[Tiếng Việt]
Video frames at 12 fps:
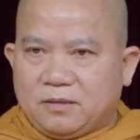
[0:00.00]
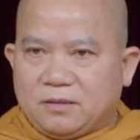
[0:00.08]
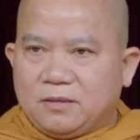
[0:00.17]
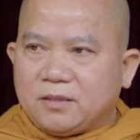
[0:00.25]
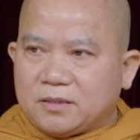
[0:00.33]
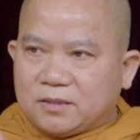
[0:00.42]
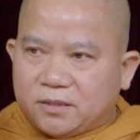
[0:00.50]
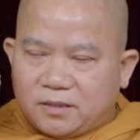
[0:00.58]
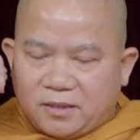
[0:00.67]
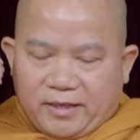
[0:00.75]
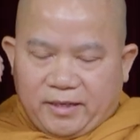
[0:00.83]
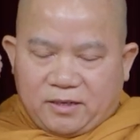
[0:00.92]
nhất
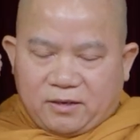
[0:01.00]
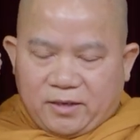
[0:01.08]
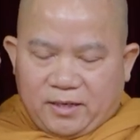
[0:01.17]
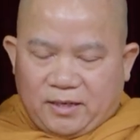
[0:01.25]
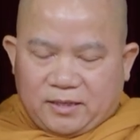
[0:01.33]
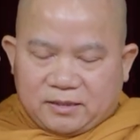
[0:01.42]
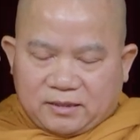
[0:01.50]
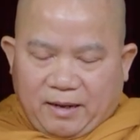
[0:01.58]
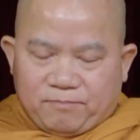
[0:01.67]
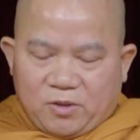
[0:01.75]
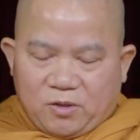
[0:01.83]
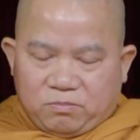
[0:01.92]
xưởng đề có nghĩa là cái
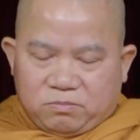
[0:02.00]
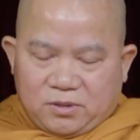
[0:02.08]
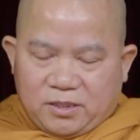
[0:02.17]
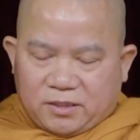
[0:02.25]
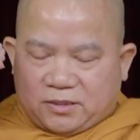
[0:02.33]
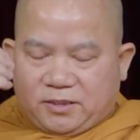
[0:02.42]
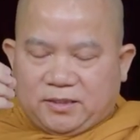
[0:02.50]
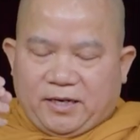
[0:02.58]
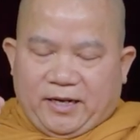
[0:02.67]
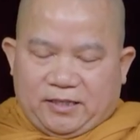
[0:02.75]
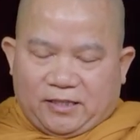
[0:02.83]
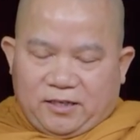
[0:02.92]
tâm lúc nhất xưởng
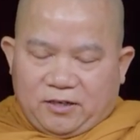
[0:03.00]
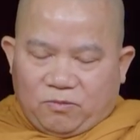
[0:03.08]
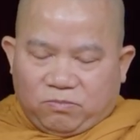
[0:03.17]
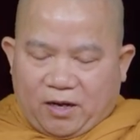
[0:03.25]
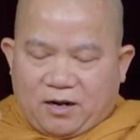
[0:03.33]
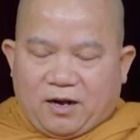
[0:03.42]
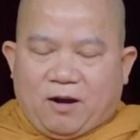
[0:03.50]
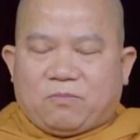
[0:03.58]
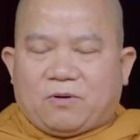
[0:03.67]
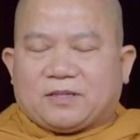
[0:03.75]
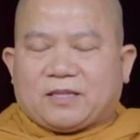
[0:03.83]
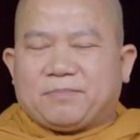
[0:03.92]
đề thì lúc đó
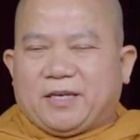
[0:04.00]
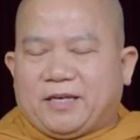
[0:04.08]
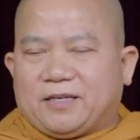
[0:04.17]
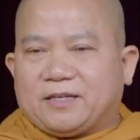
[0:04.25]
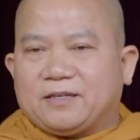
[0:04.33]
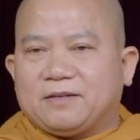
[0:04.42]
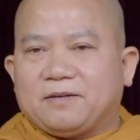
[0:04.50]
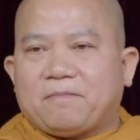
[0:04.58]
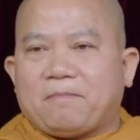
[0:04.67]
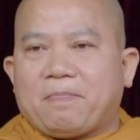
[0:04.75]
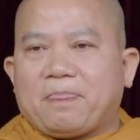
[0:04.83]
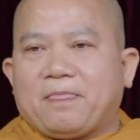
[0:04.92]
không có tâm gì
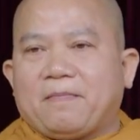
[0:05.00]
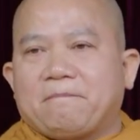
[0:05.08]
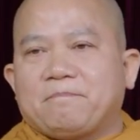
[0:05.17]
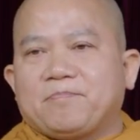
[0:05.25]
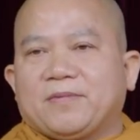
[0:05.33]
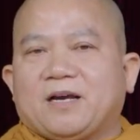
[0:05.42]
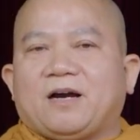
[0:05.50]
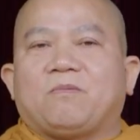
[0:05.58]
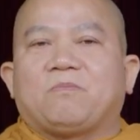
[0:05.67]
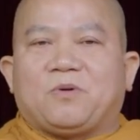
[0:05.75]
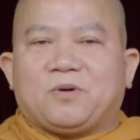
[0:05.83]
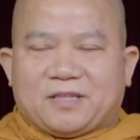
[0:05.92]

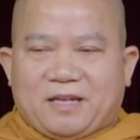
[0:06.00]
không có